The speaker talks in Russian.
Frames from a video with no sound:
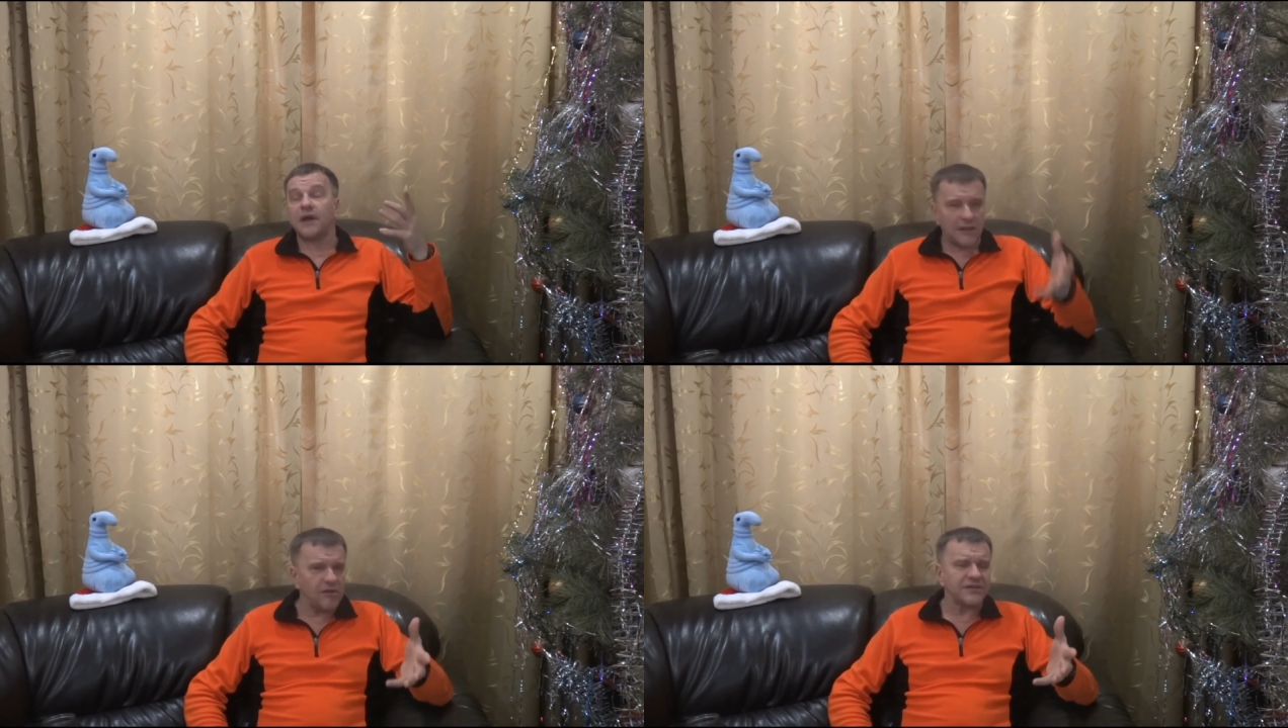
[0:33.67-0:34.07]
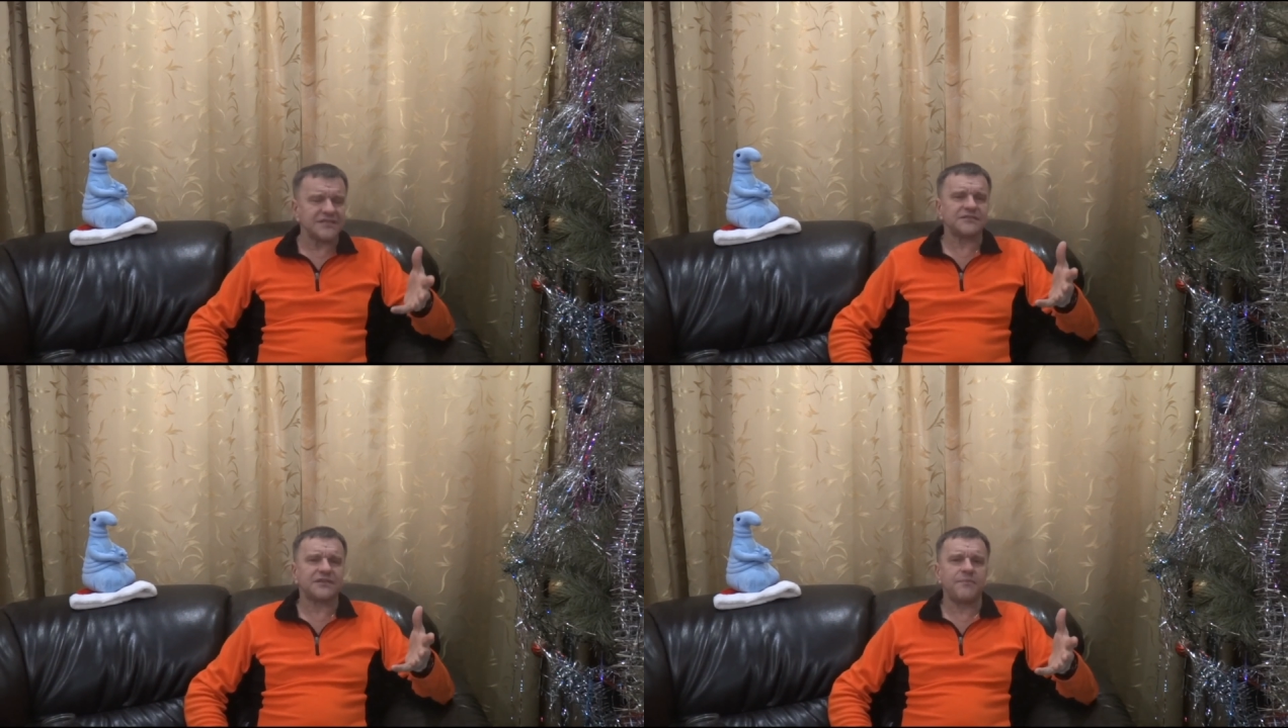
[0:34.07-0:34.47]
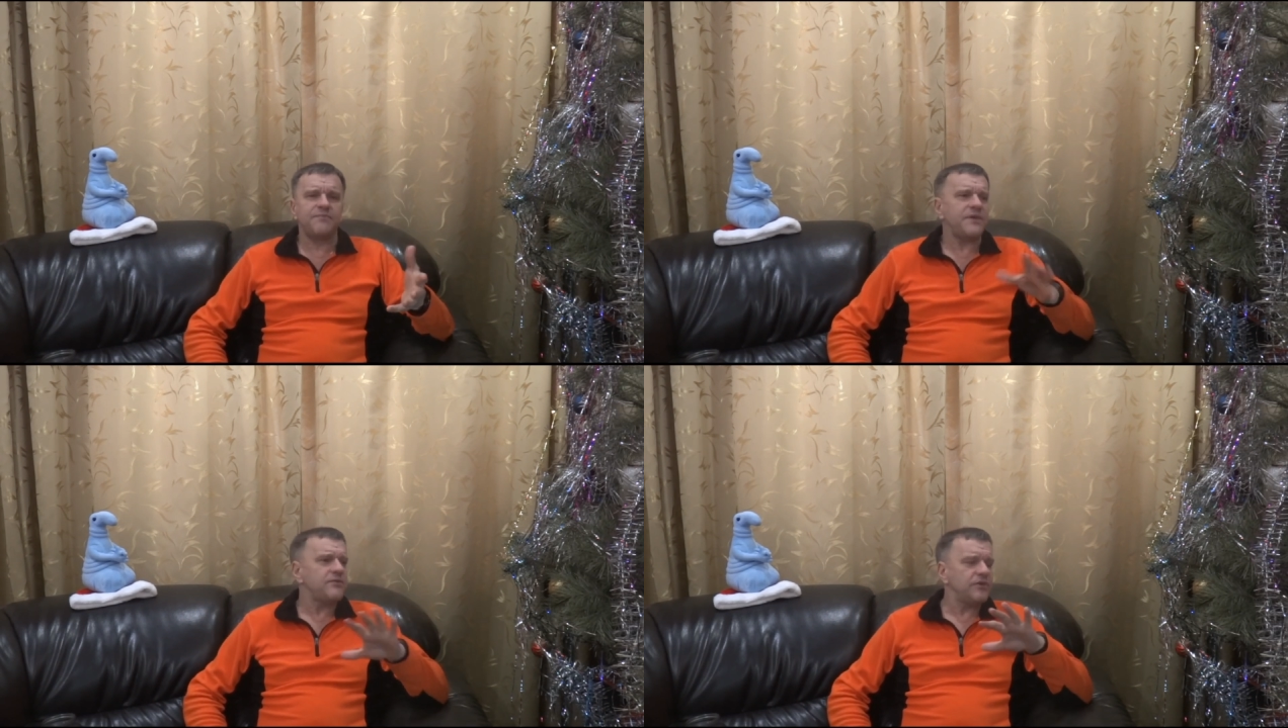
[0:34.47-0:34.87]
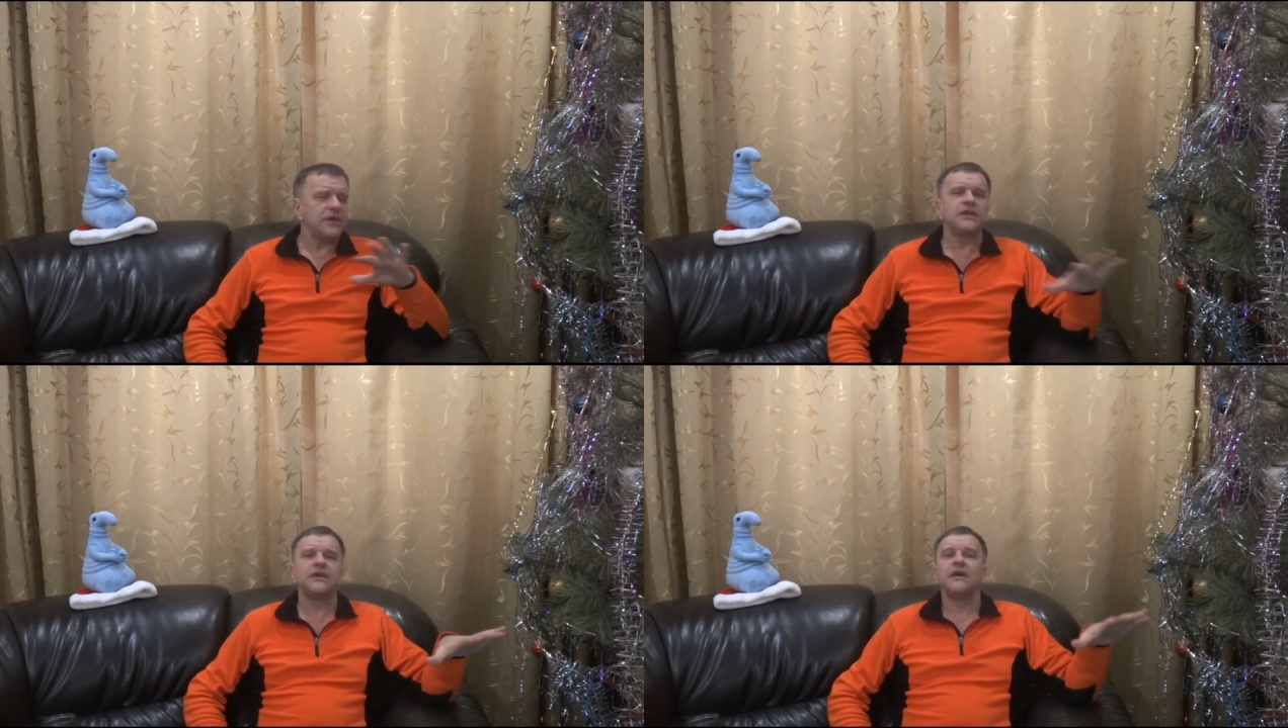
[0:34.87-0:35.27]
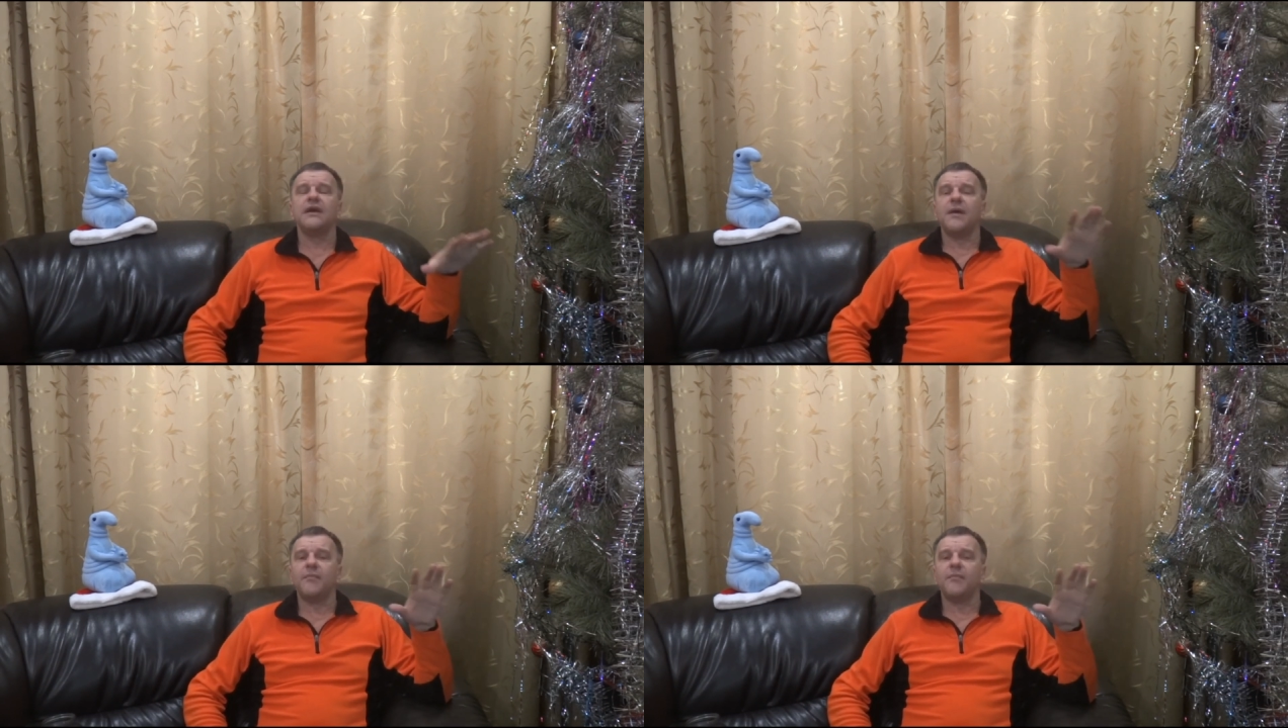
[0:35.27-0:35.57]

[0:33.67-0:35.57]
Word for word: колоноскопию или